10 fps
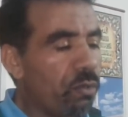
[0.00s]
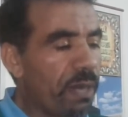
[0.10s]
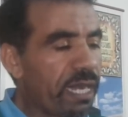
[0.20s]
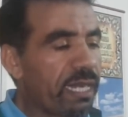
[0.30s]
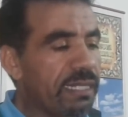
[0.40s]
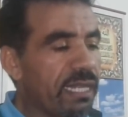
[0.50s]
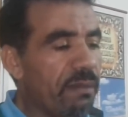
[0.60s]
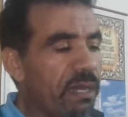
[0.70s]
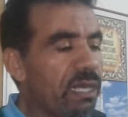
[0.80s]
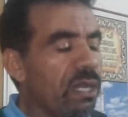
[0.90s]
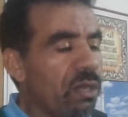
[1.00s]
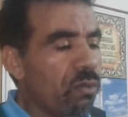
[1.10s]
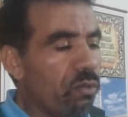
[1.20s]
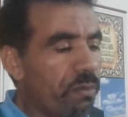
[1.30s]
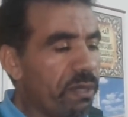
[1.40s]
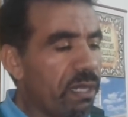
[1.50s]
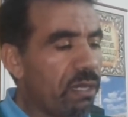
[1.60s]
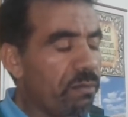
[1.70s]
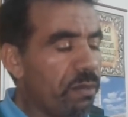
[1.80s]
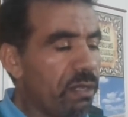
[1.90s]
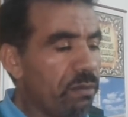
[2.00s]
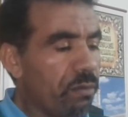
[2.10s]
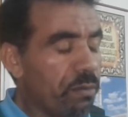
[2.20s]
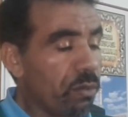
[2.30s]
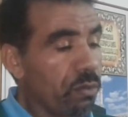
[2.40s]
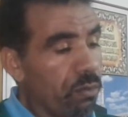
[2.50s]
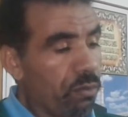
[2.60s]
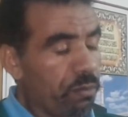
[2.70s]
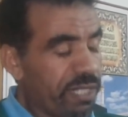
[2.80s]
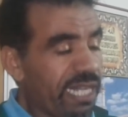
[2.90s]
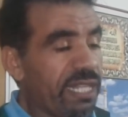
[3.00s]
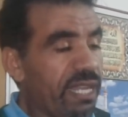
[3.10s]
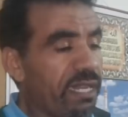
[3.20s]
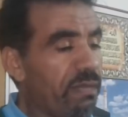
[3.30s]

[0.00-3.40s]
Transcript: وباقل ثمن وبتغطيه